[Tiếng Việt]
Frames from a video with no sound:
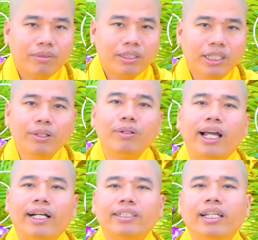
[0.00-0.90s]
Mà nhiều
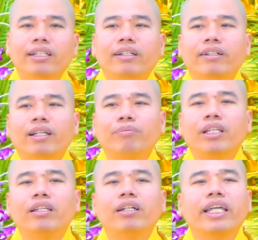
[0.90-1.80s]
lần vậy rồi
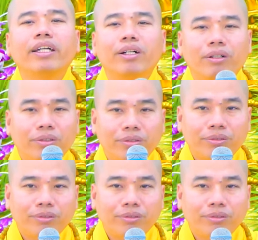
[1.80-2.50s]
lòng tin nó kiên cố.